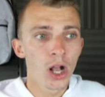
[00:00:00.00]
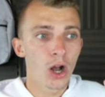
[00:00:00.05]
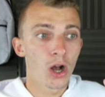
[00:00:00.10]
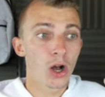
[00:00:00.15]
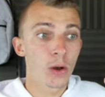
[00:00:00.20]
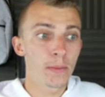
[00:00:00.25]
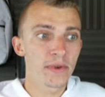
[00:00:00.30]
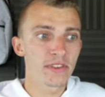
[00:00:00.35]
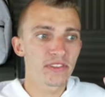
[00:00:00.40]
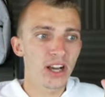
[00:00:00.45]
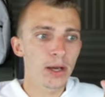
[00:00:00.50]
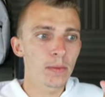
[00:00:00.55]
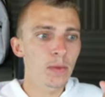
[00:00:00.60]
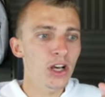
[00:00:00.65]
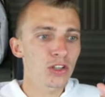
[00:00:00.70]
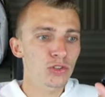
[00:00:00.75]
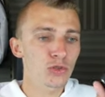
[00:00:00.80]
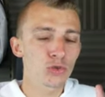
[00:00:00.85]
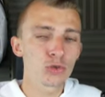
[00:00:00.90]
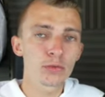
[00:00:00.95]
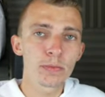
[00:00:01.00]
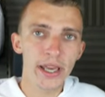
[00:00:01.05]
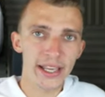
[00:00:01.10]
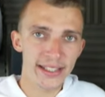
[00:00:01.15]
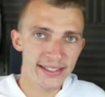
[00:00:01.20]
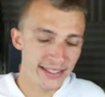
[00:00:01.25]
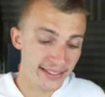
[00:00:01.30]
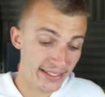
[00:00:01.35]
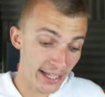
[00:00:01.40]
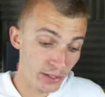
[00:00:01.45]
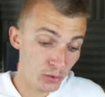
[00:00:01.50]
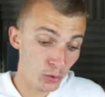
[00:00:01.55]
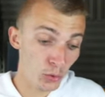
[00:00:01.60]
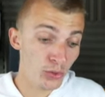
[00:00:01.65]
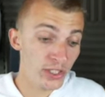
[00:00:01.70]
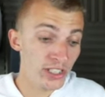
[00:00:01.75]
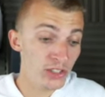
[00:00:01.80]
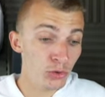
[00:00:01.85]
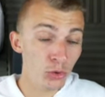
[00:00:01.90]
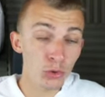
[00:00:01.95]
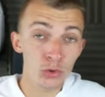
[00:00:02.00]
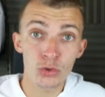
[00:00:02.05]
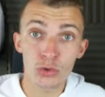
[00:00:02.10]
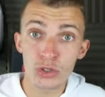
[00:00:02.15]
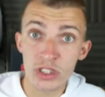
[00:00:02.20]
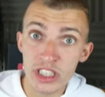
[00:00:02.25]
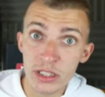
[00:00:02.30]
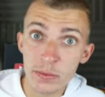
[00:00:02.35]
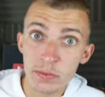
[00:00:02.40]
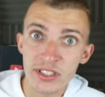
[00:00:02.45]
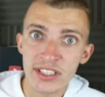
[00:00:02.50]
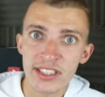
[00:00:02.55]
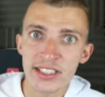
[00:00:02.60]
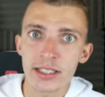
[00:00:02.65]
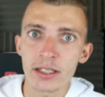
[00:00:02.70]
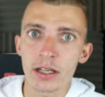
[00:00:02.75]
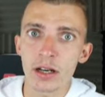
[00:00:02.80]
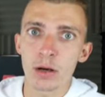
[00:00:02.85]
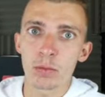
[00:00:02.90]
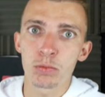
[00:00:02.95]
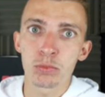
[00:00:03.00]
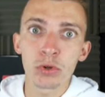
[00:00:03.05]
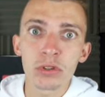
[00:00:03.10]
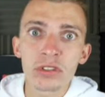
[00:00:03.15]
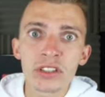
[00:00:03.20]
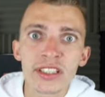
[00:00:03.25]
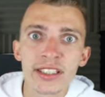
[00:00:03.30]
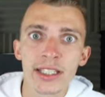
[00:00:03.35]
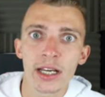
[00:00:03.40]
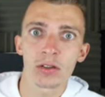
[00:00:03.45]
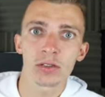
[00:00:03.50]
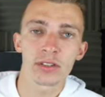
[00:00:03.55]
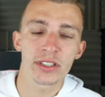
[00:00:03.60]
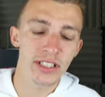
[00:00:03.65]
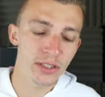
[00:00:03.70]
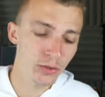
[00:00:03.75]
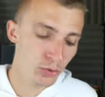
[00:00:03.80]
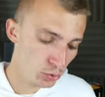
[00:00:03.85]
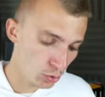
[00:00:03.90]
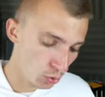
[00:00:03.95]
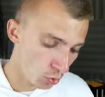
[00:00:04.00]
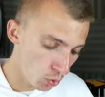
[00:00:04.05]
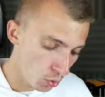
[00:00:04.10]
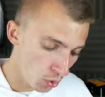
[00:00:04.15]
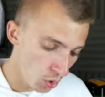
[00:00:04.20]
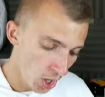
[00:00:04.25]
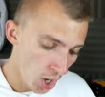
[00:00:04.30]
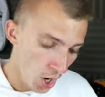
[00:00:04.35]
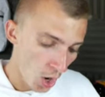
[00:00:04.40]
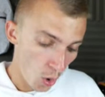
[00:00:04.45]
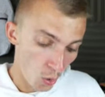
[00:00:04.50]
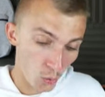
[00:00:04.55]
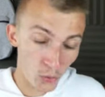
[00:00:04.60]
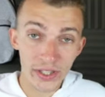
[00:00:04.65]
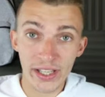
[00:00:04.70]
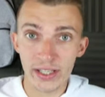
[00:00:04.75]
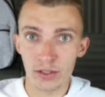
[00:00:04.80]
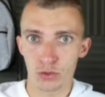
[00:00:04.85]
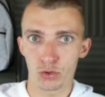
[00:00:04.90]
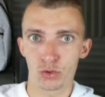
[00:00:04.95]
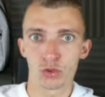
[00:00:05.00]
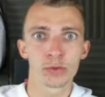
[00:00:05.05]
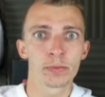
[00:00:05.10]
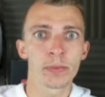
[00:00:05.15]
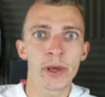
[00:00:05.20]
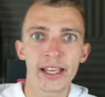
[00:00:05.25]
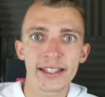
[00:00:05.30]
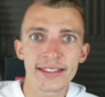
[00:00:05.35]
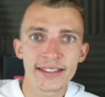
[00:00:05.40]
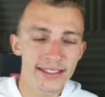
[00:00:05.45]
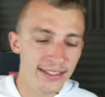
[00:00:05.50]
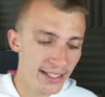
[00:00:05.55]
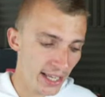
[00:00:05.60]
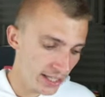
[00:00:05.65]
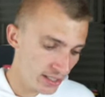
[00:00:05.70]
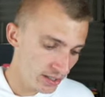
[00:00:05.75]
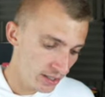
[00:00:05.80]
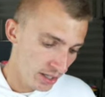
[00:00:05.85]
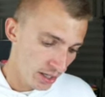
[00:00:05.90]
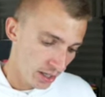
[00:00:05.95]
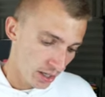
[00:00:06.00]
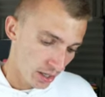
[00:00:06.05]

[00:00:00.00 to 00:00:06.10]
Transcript: Euh, mais vraiment un super design. On est sur du type C pour une quarantaine d'euros. On a un super design.